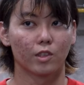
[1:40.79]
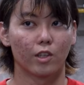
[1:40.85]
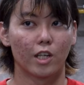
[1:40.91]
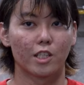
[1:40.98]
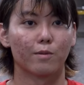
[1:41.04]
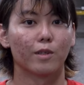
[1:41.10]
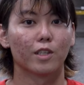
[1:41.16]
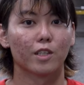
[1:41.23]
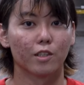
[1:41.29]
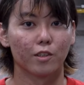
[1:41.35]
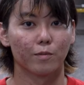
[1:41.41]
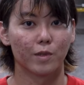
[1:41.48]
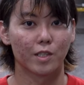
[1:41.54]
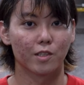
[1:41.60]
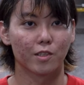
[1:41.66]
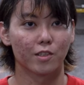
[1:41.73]
初めての
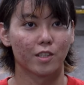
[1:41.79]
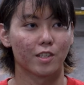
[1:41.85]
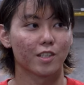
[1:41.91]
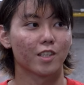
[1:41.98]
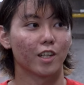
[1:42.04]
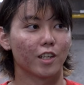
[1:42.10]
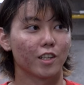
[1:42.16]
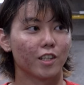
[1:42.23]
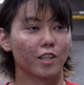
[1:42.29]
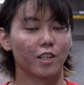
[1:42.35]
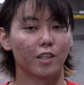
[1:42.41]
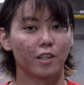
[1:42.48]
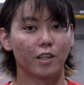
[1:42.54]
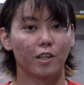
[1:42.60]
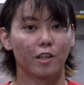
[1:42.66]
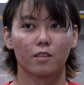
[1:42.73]
PIST6なん
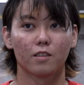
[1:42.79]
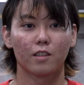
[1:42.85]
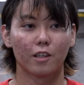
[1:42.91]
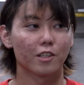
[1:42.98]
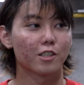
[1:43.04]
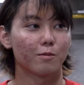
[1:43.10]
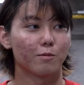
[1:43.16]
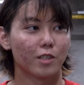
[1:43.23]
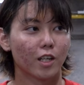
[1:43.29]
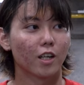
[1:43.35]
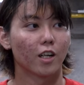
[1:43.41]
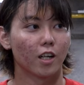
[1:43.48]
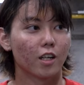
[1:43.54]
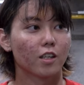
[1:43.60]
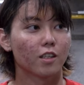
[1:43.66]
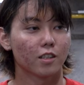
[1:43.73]
で、楽しみな
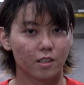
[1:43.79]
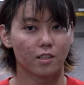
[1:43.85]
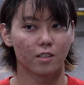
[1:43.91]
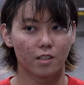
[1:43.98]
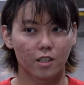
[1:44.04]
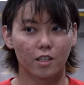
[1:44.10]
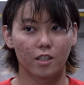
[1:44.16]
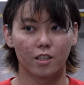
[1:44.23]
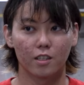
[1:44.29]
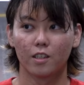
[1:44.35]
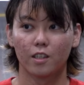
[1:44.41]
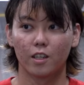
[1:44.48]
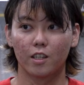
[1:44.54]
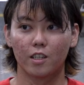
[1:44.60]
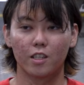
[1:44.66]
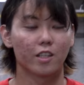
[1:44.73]
がらしっかり
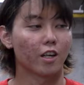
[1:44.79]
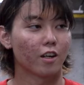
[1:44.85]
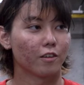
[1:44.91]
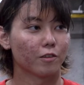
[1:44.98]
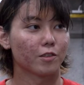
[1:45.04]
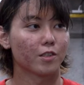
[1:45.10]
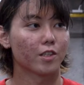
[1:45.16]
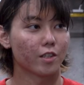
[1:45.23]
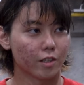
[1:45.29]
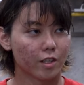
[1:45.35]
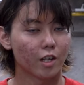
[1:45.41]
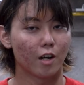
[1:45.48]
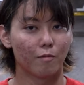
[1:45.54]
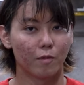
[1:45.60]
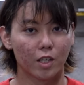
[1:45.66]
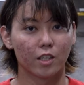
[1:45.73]
いい結果を出せるよう
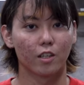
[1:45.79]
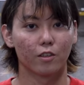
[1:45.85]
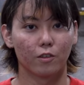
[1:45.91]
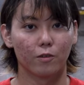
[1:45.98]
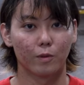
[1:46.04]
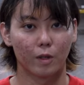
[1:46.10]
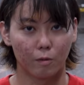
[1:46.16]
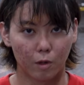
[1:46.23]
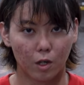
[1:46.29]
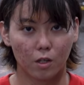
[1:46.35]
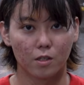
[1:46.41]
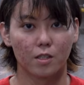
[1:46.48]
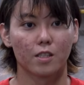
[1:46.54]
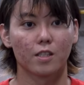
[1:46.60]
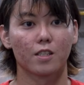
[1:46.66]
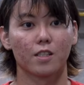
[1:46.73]
に頑張りたいと思い
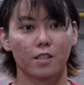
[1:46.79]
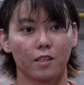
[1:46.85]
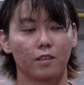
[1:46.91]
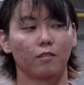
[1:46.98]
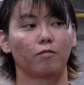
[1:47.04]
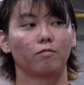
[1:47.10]
ます。